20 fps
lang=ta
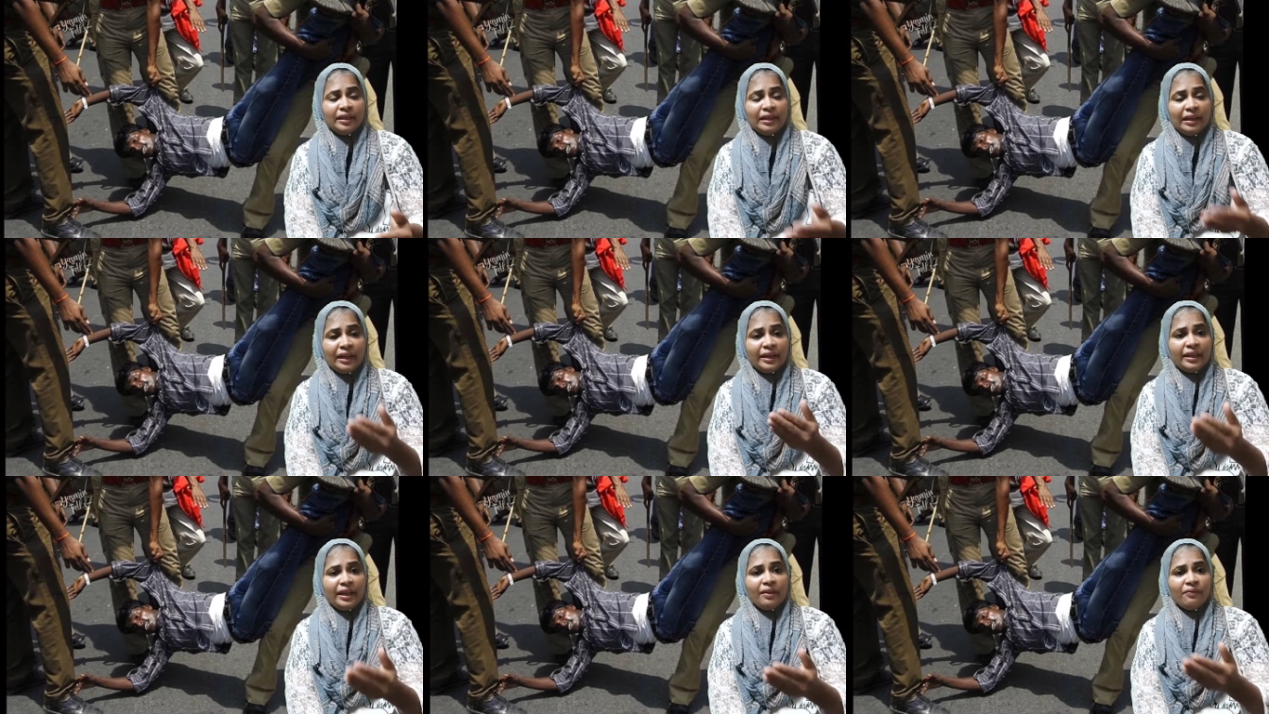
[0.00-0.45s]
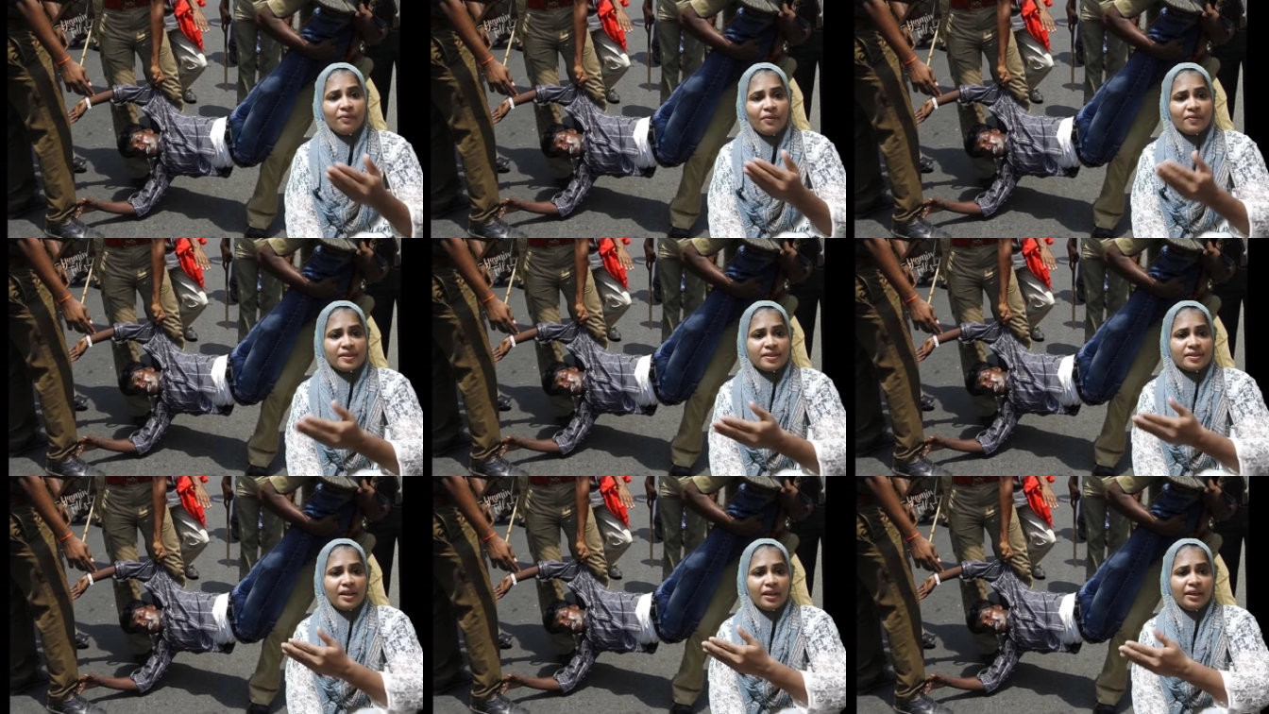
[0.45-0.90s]
இலங்கை
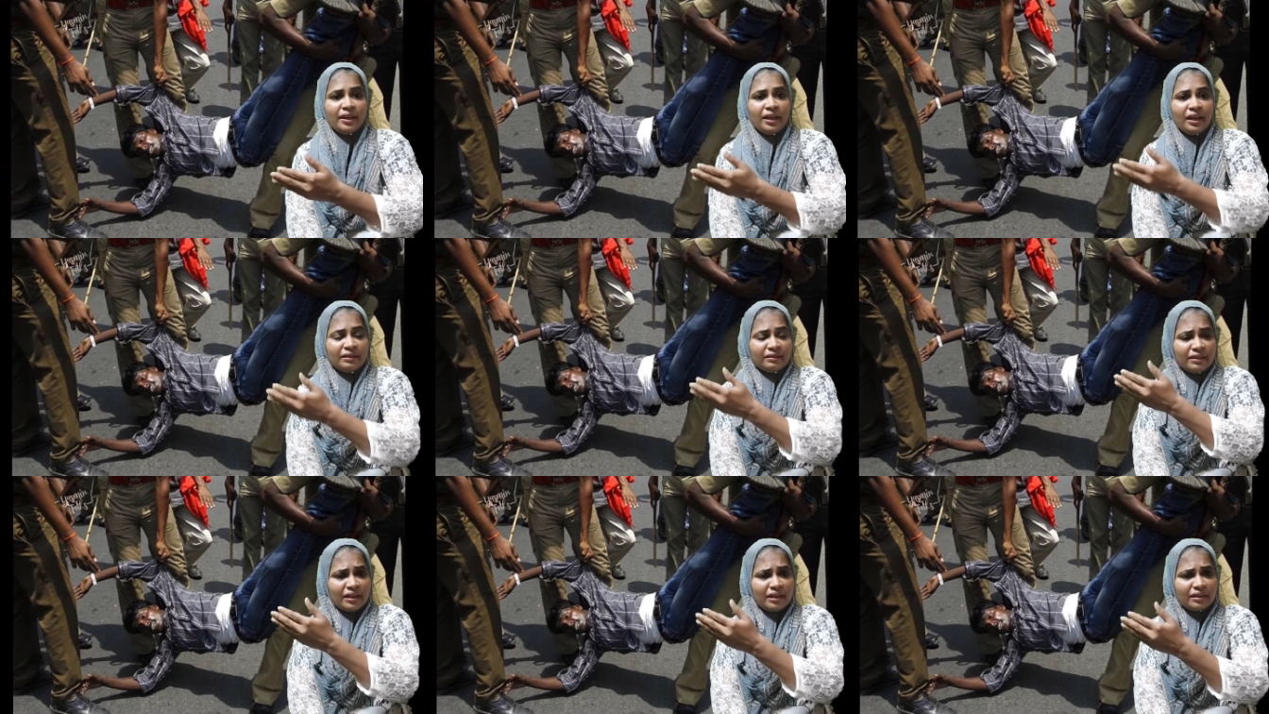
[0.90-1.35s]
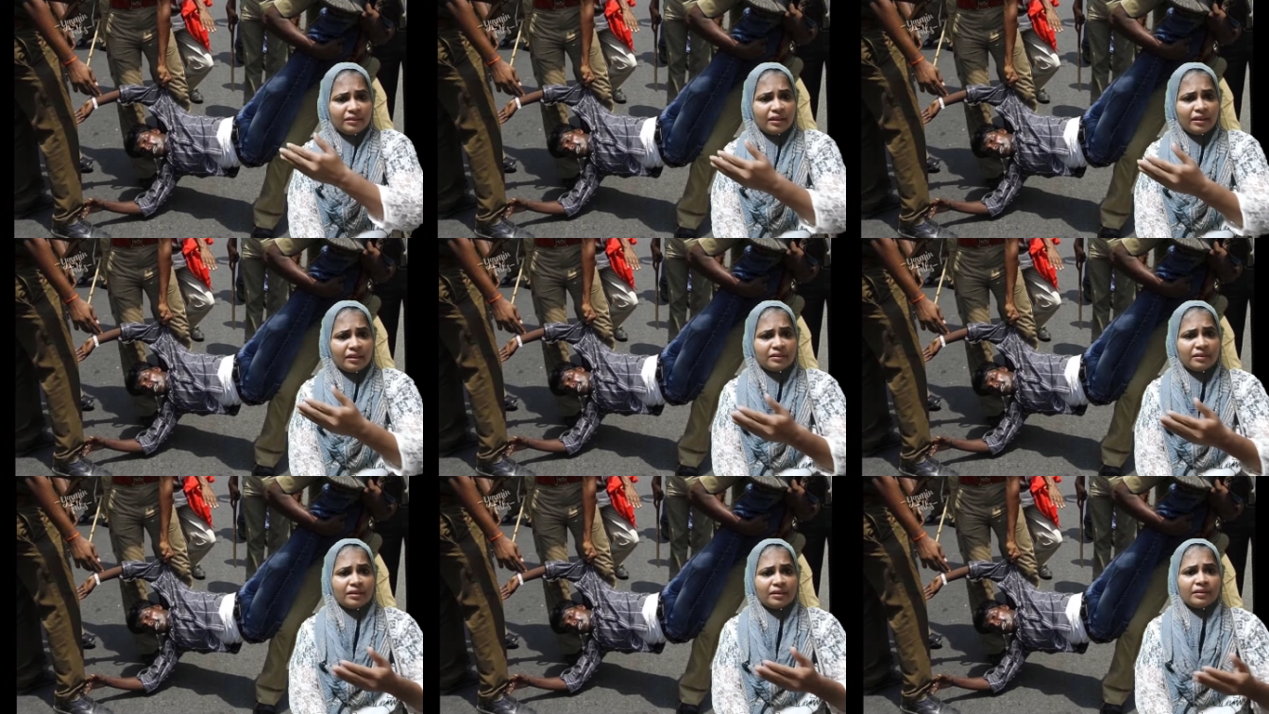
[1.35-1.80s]
விவசாயிகளை தர
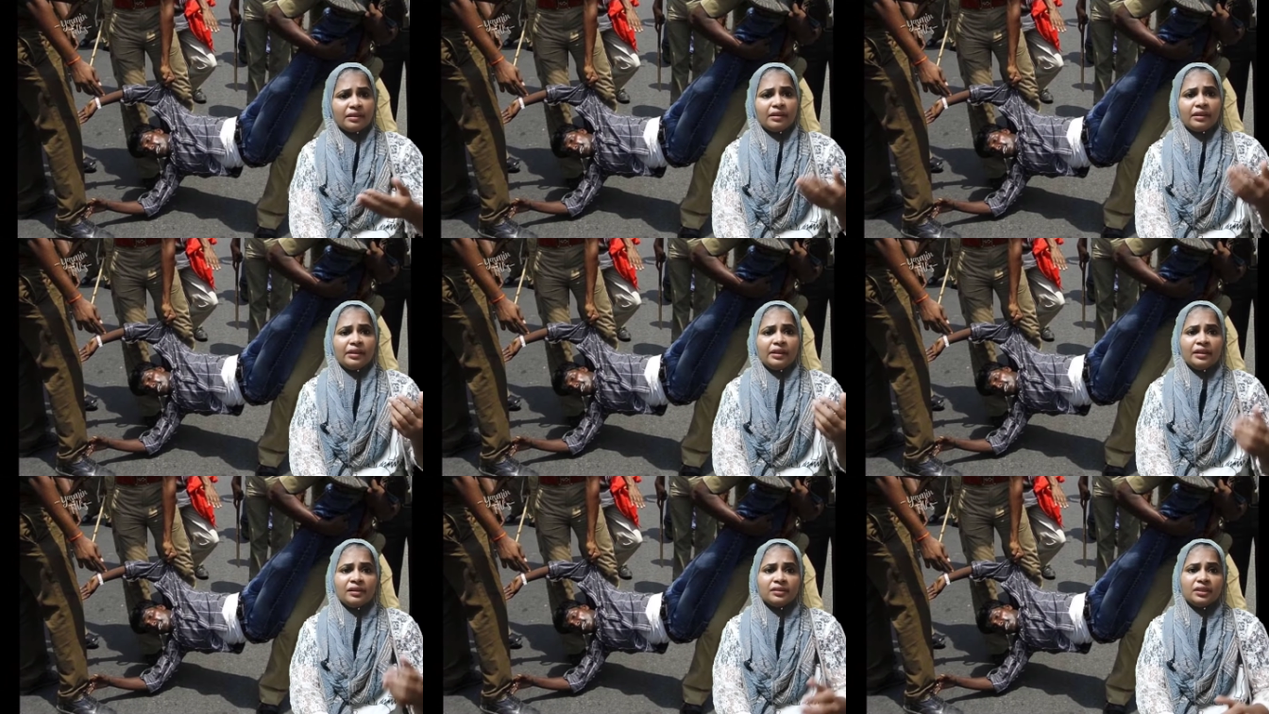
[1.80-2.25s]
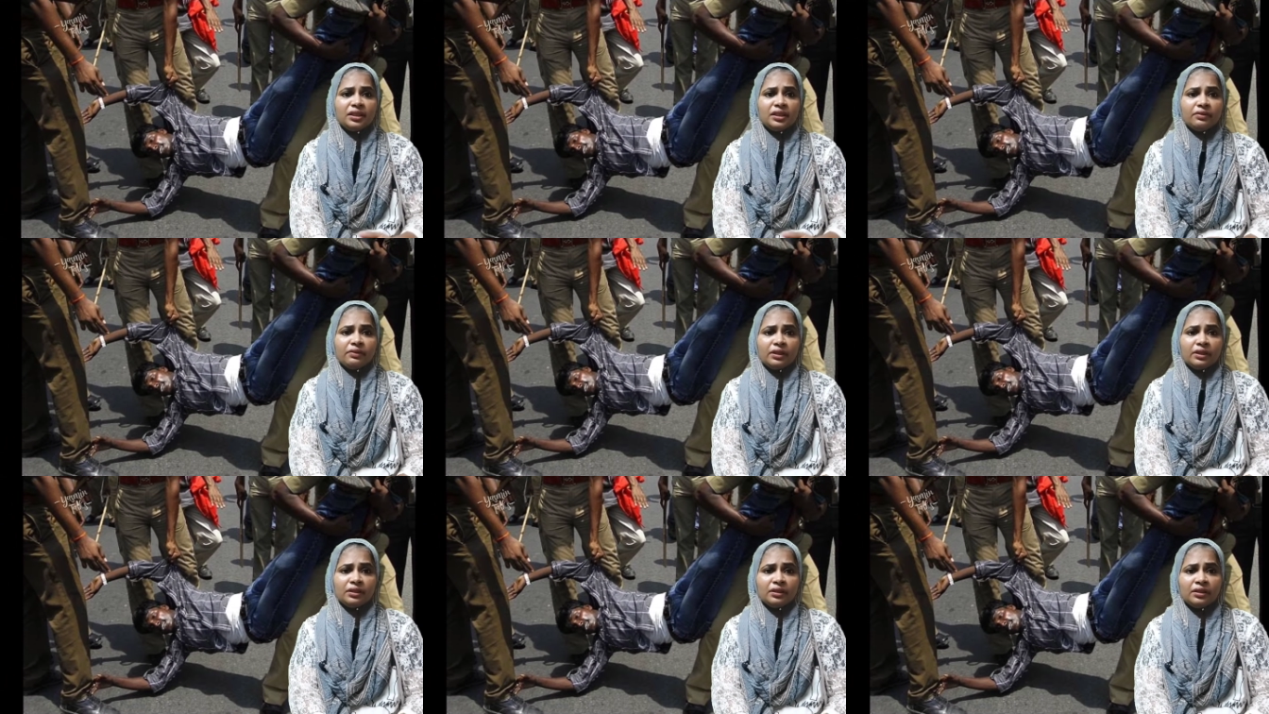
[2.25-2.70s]
தர தரத்தரன்னு இழுத்துட்டு
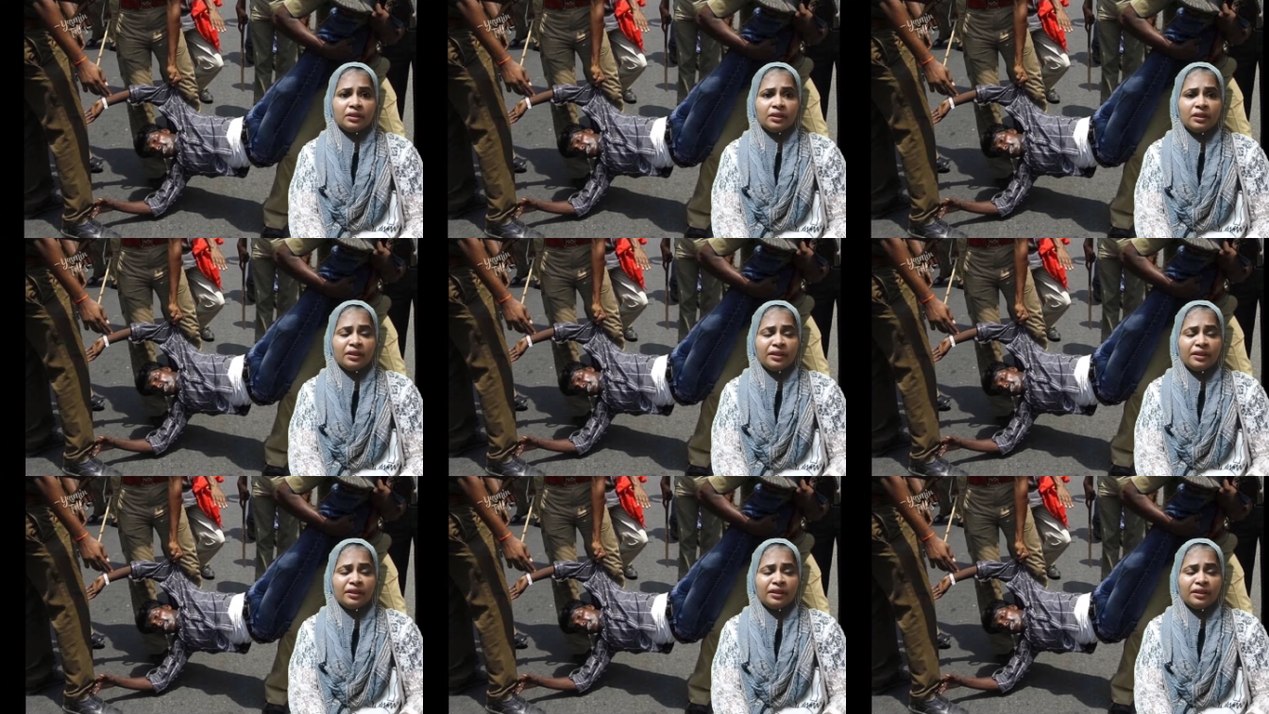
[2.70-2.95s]
வந்து